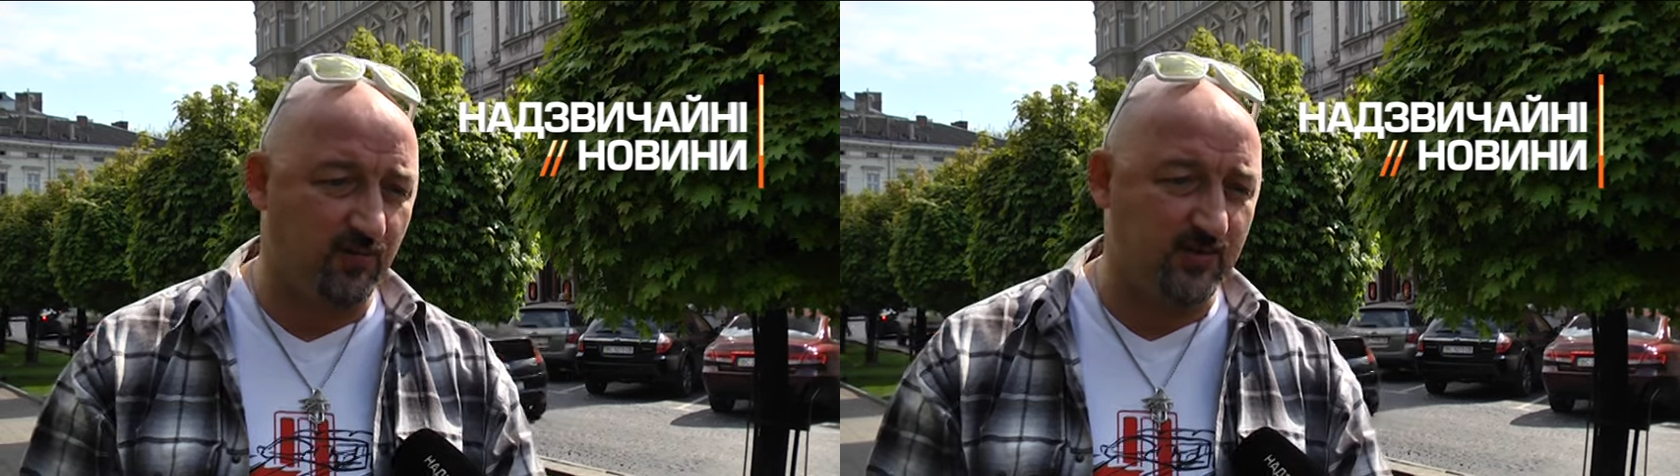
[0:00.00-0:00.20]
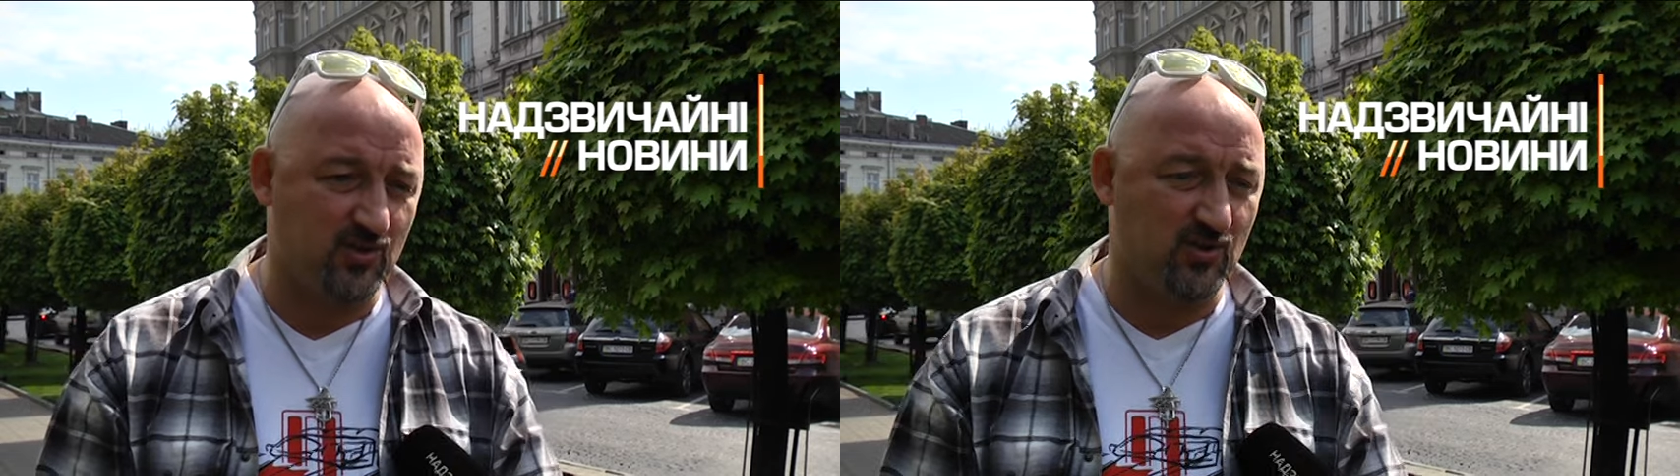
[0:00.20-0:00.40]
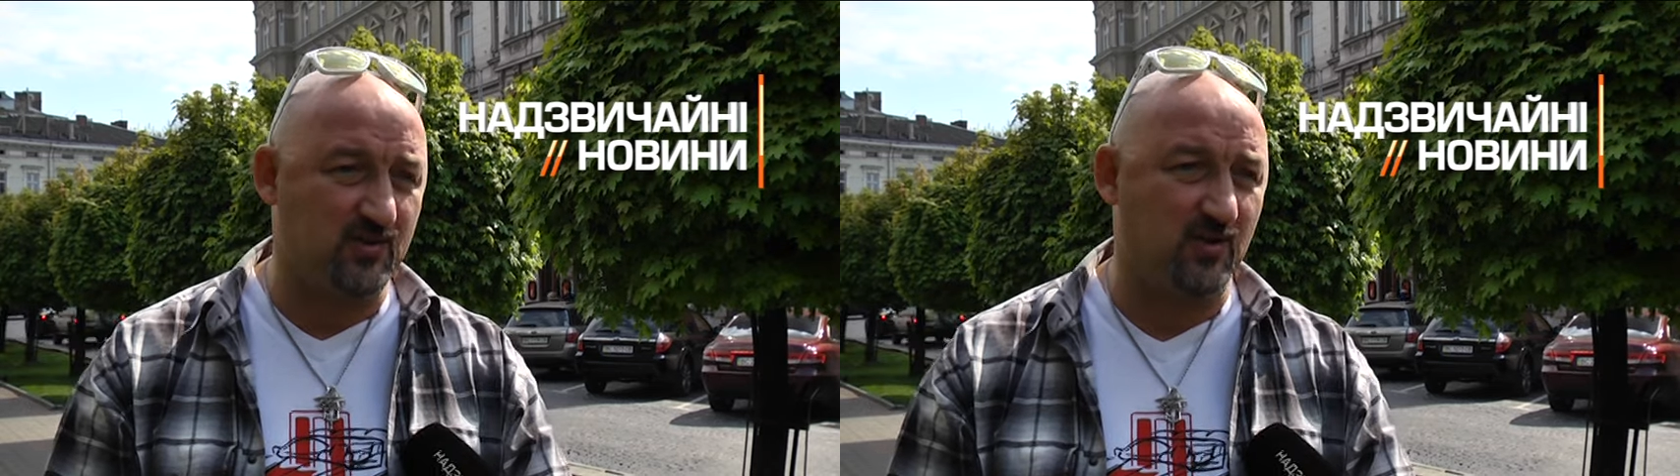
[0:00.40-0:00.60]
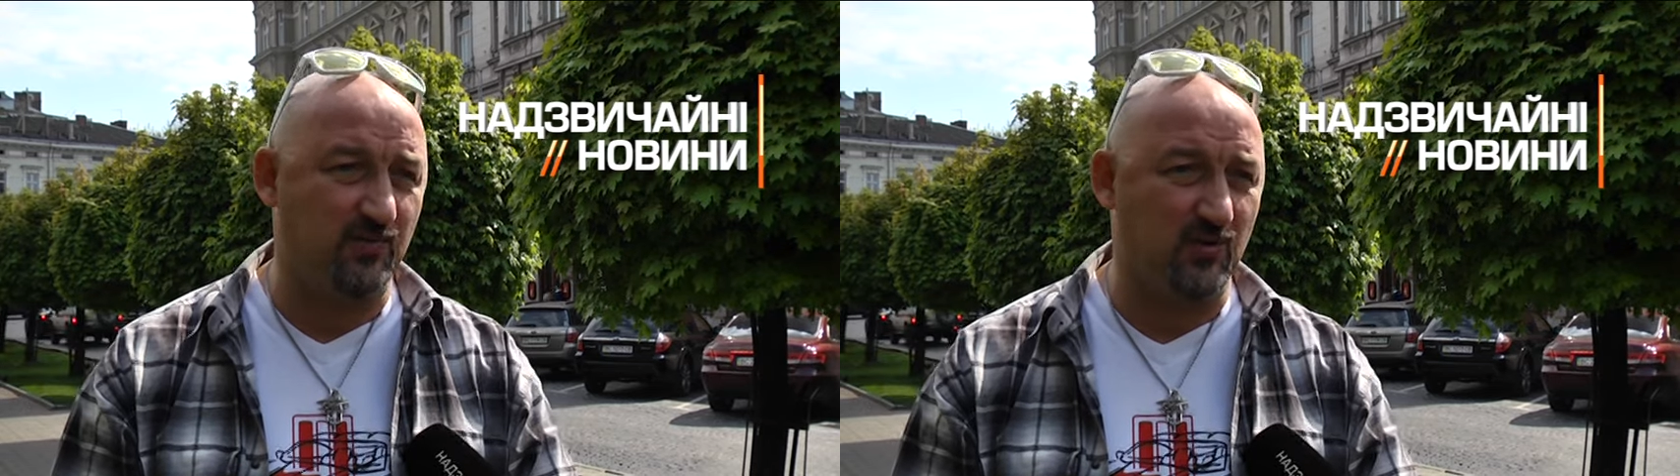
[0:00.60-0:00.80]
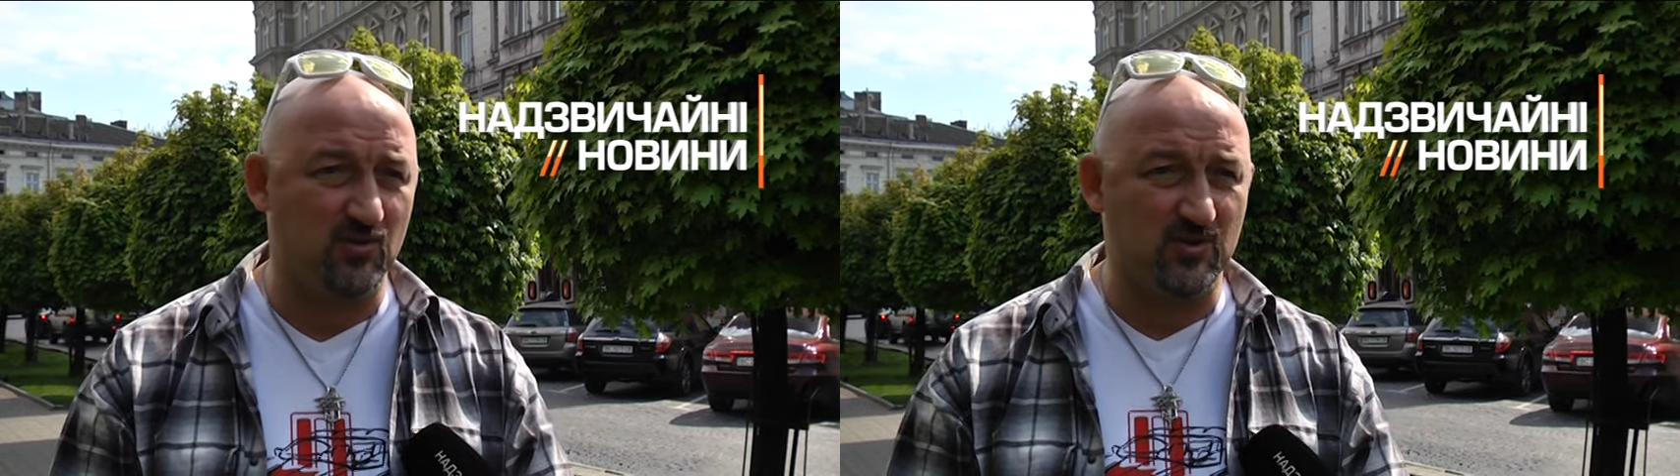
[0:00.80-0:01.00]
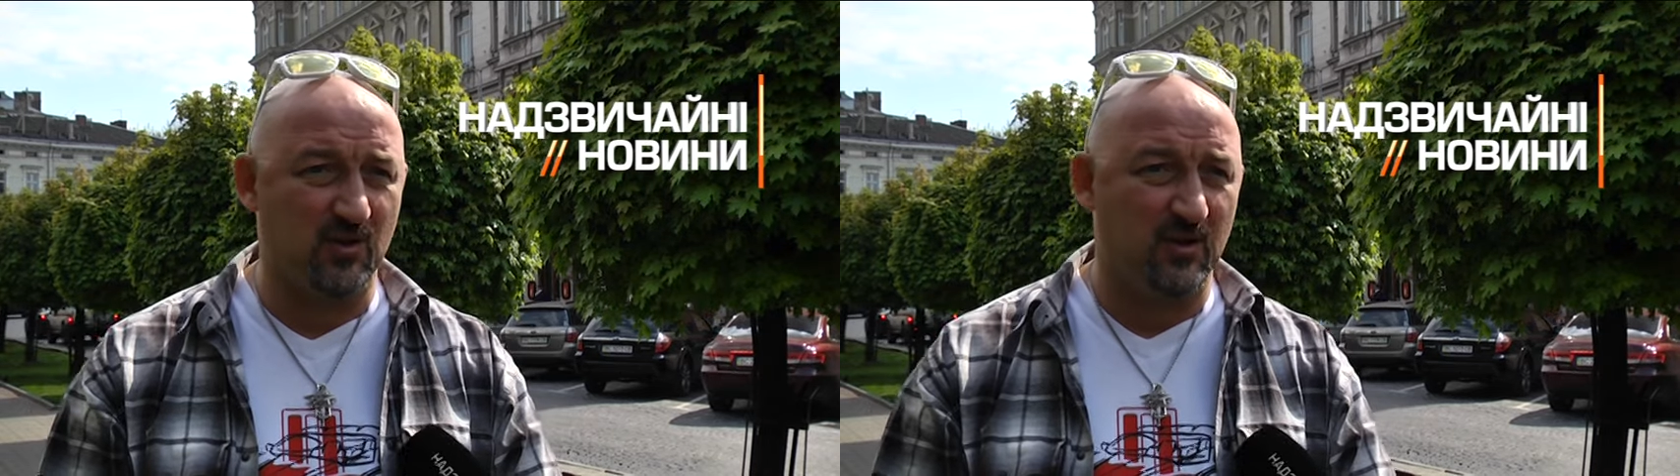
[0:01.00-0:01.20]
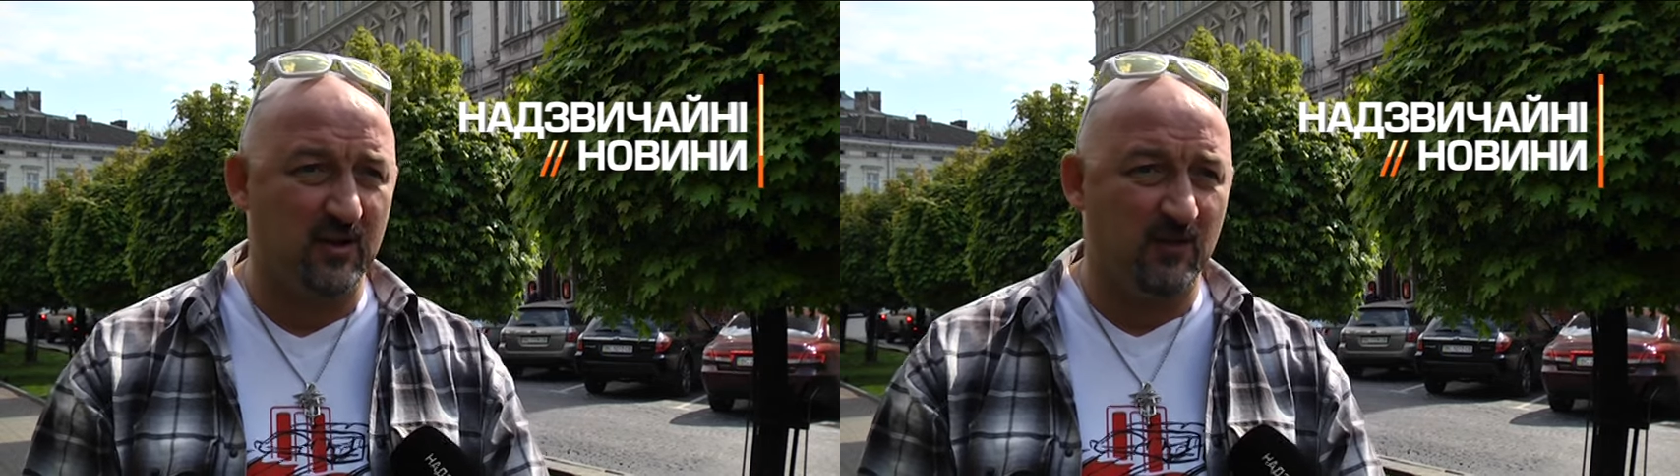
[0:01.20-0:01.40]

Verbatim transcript: пассажирских перевозках.